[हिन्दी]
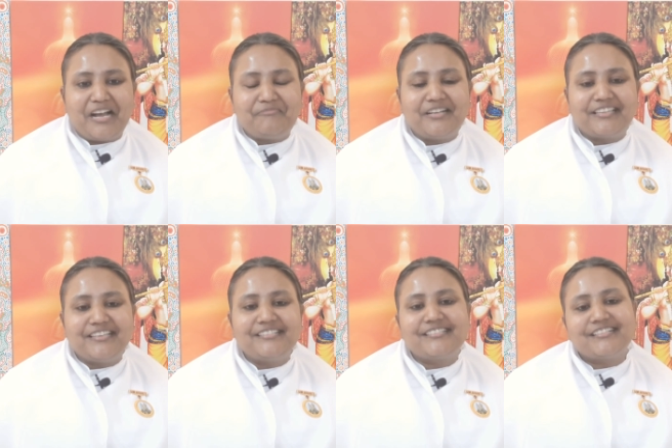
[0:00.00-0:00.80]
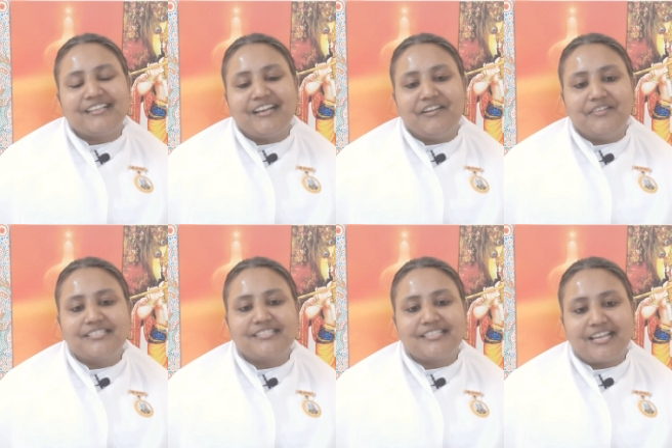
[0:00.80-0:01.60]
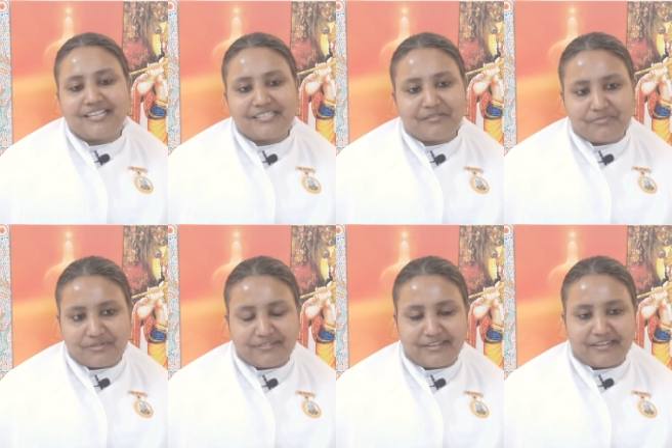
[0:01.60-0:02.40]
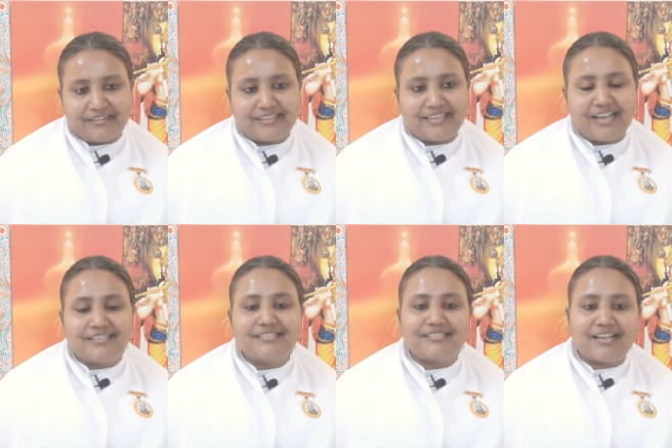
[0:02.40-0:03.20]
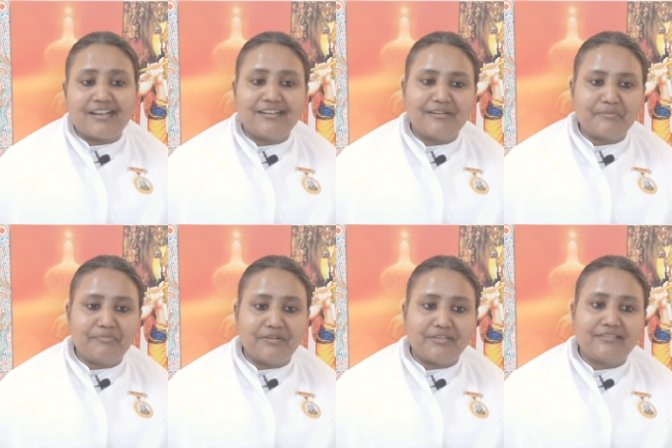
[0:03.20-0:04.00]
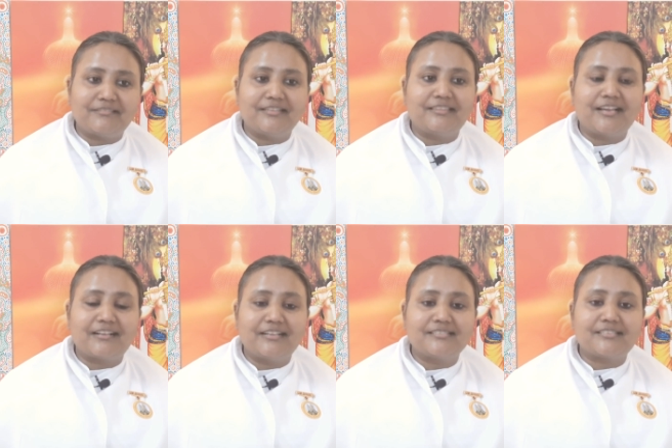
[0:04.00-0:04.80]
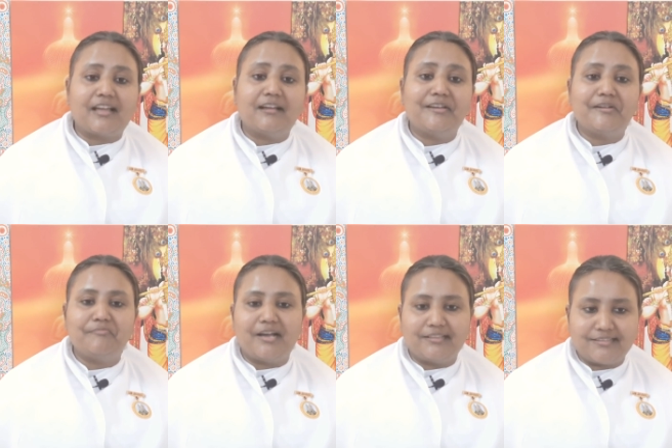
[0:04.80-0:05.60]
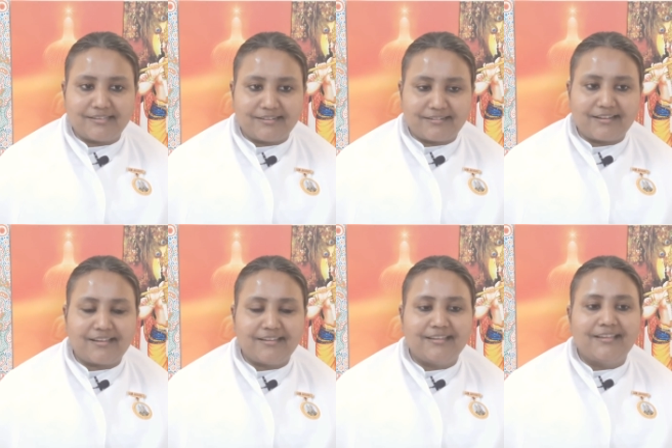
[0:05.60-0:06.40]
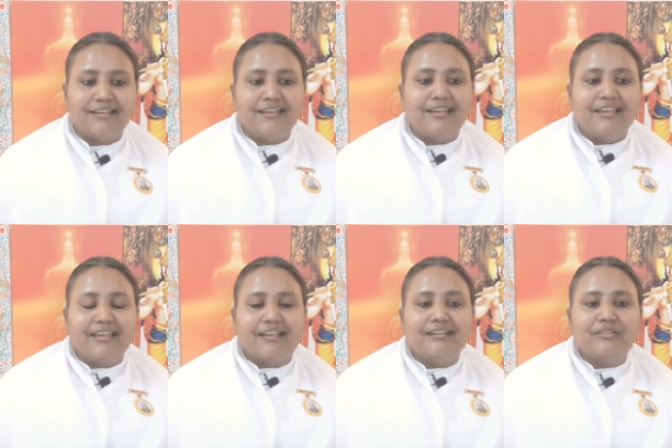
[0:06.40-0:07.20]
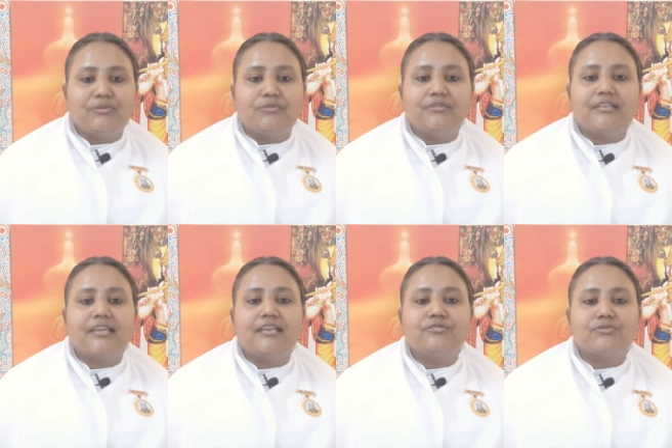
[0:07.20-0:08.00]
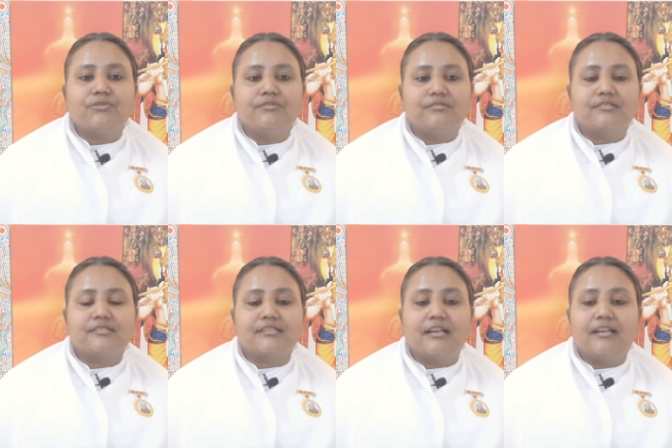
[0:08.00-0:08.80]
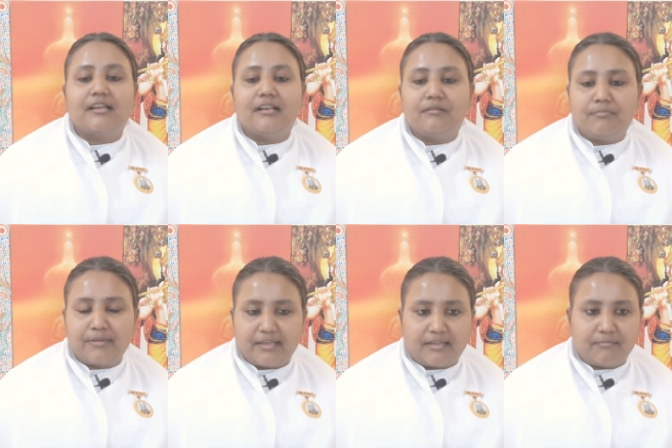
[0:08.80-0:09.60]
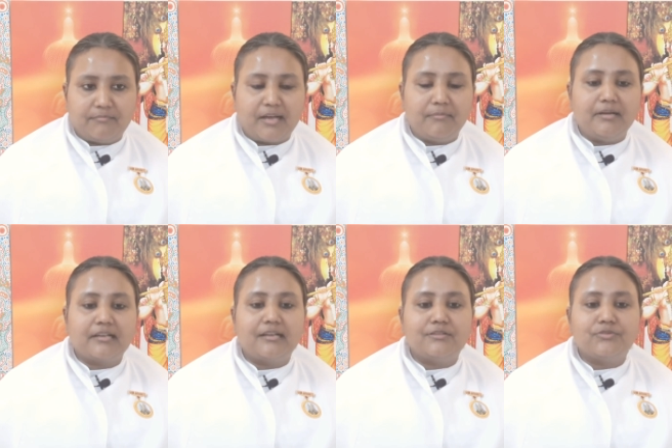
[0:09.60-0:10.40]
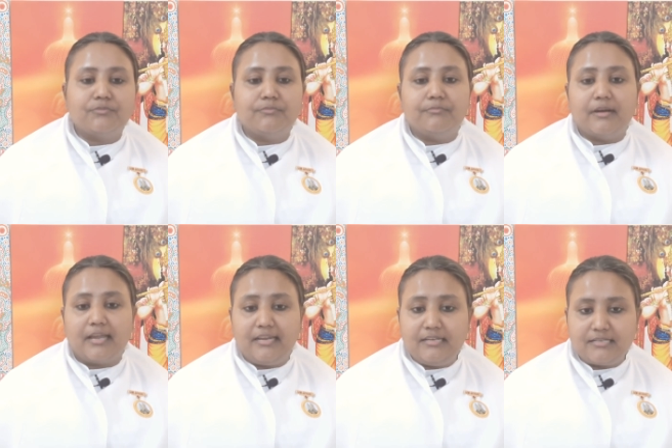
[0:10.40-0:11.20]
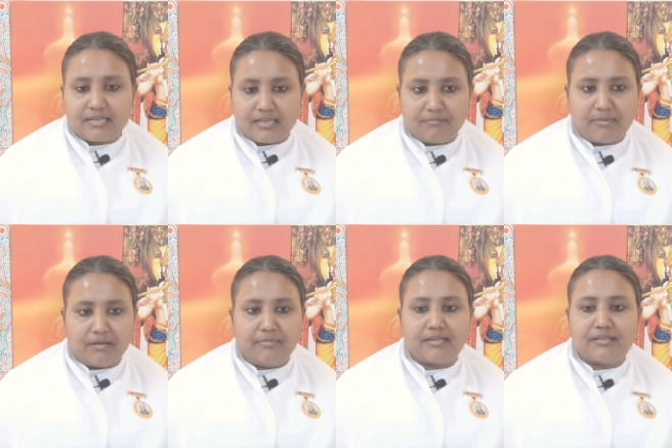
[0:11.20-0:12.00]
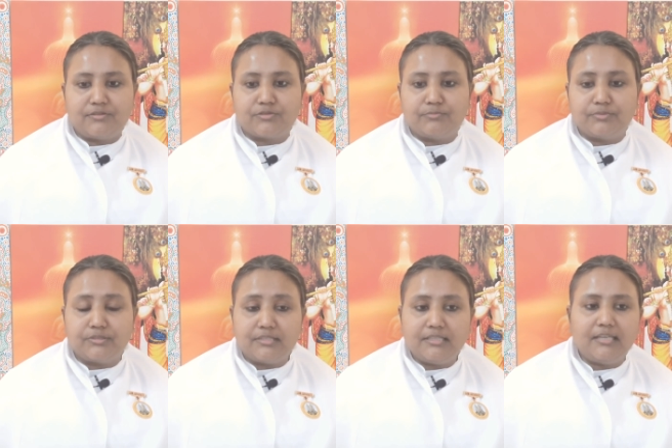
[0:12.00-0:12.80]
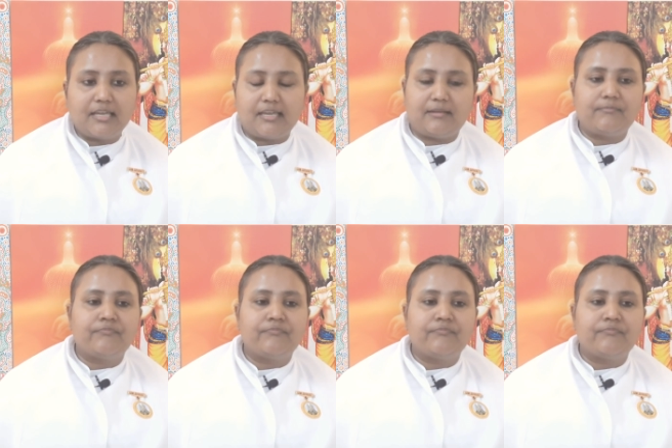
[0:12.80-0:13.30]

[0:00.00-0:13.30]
बाबा किस अवस्था से बोल रहे हैं ज्ञान सागर पवित्रता का सागर बात कर रहा है है ना तो उनके जो संकल्प हैं बाबा का जो माइंड है बाबा की जो बुद्धि है